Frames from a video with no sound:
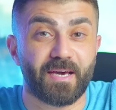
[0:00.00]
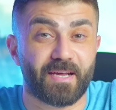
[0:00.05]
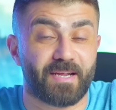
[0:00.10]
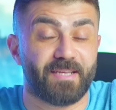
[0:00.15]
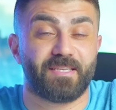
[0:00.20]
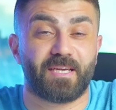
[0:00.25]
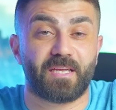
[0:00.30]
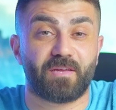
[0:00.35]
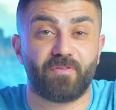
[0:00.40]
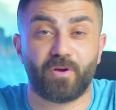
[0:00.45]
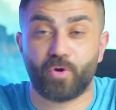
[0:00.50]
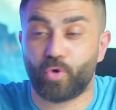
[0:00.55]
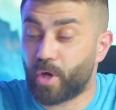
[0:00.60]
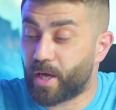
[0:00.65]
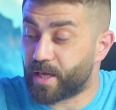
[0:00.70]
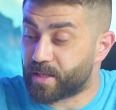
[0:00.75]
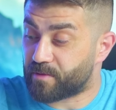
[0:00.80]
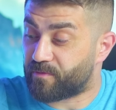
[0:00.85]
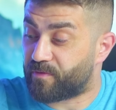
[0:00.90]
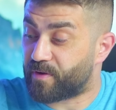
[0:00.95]
راح نتعرف على كل
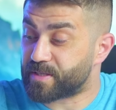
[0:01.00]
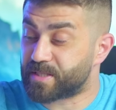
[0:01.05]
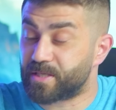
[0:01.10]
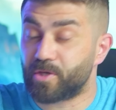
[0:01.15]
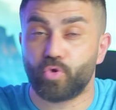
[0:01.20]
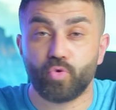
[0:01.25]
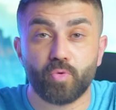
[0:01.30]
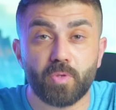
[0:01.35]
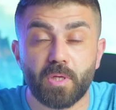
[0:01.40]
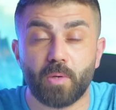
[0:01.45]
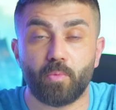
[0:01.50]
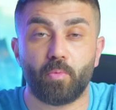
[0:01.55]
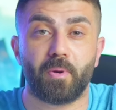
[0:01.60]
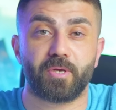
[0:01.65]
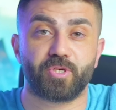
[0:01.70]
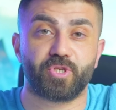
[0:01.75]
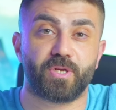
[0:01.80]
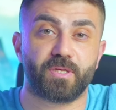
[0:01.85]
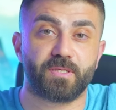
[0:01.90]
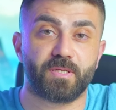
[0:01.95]
هاي التفاصيل ونبدا
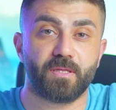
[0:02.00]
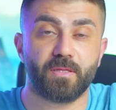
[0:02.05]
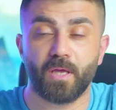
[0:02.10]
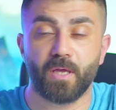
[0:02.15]
مباشرة